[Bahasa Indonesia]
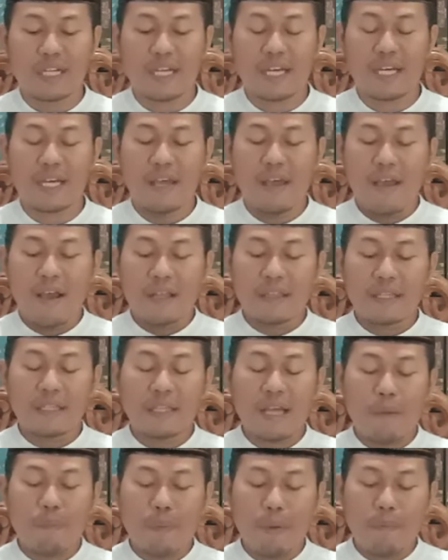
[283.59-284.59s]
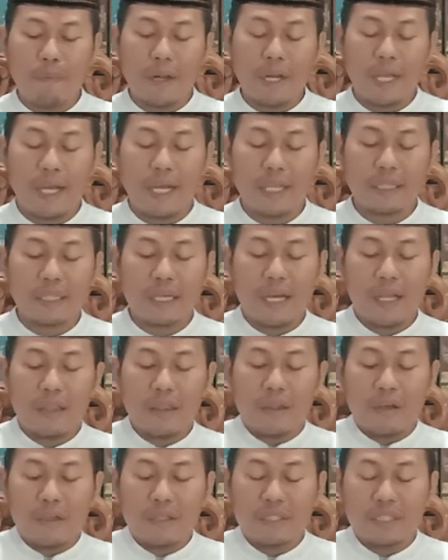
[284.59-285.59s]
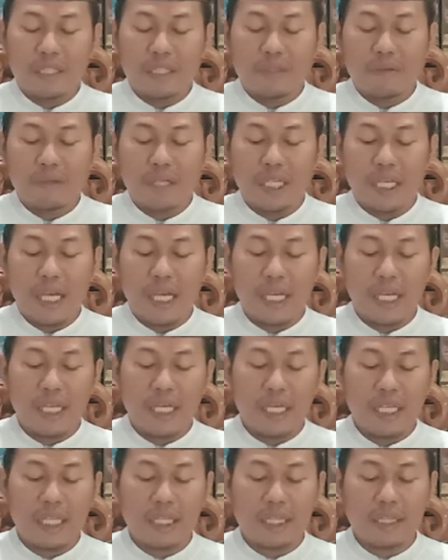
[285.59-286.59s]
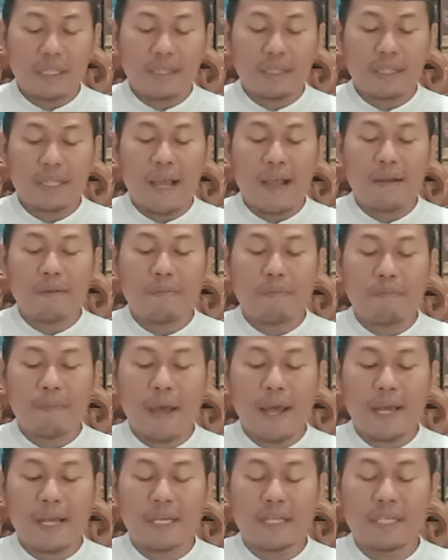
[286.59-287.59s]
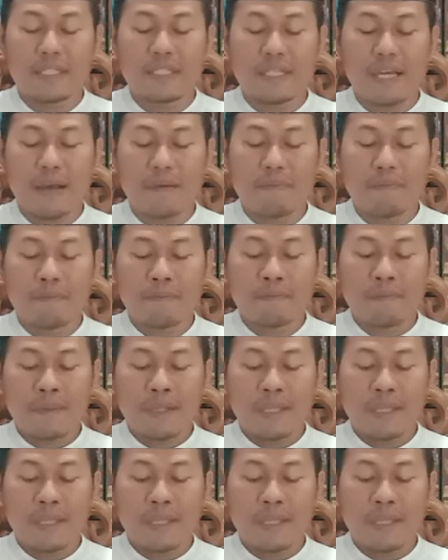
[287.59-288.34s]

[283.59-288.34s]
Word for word: Nah, tetapi melihat Allah di dunia ini tanpa hijab